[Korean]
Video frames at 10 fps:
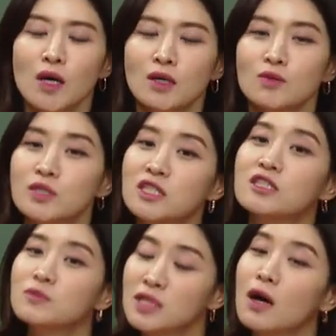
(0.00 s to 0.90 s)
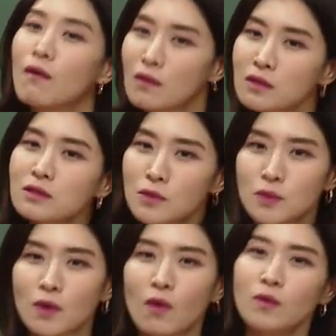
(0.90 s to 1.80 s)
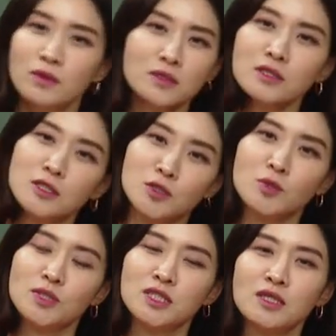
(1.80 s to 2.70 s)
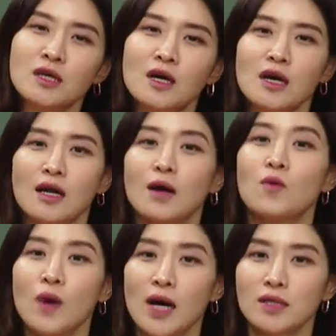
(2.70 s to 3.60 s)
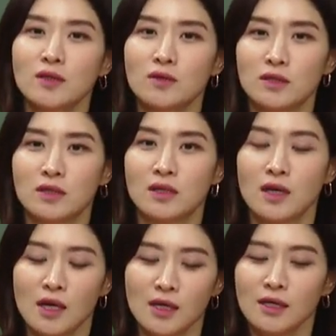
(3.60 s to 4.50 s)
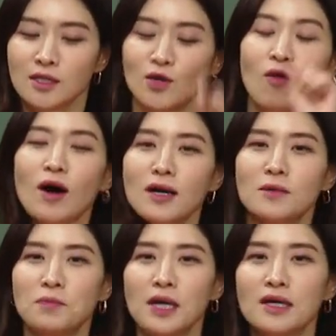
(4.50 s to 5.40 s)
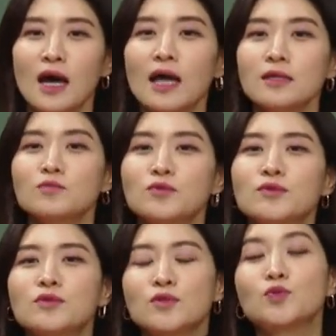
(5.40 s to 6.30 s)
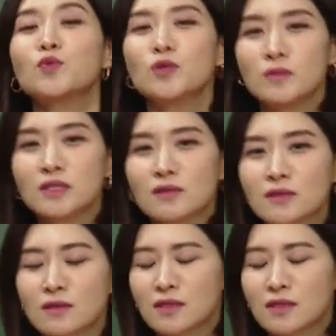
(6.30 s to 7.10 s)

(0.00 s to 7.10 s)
그리고 지금 이게 어느 정도 어느 시점이지라고 하는 것들, 그렇게 더하기 빼기 하는 부분들이 조금 있었어요.